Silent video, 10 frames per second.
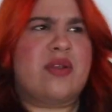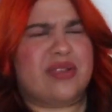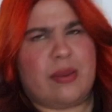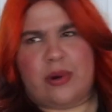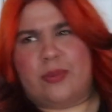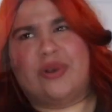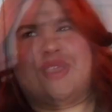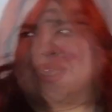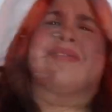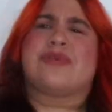Yo decía, pero ¿por
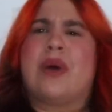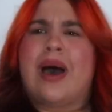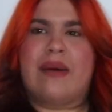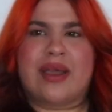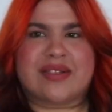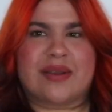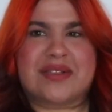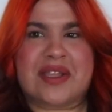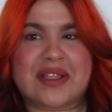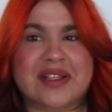qué tan suave? Se
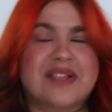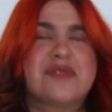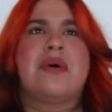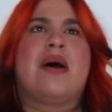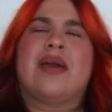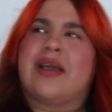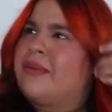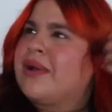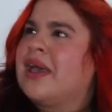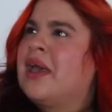siente tan suave. Es
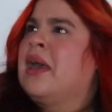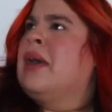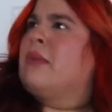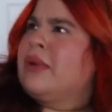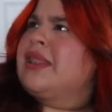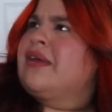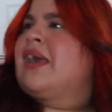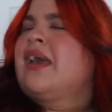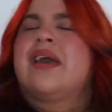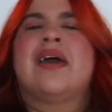como que, what the
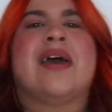heck.